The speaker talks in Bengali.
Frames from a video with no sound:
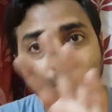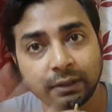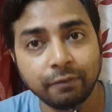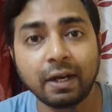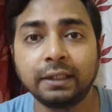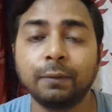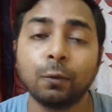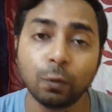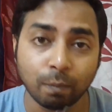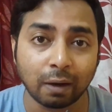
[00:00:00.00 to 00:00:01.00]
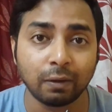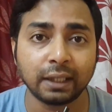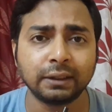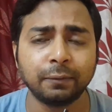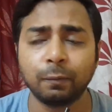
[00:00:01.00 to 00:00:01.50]
শিবা হিসেবে খুব ভালো
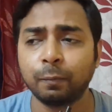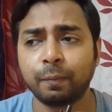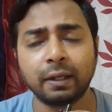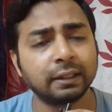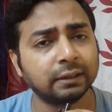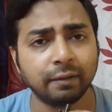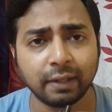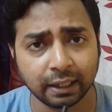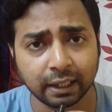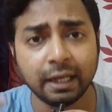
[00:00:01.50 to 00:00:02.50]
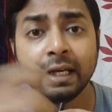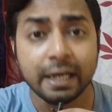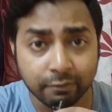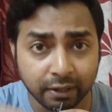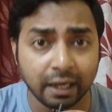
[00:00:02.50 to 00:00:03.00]
লাগছে এবং পঙ্কজ ত্রিপাঠীকে
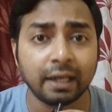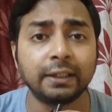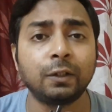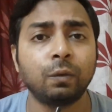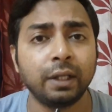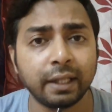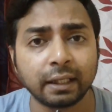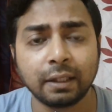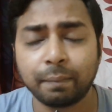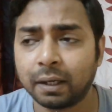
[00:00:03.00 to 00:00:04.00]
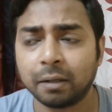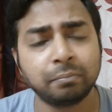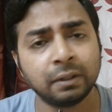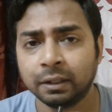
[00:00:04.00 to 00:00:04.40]
ট্রেলারে যেটুকুনি দেখতে পারলাম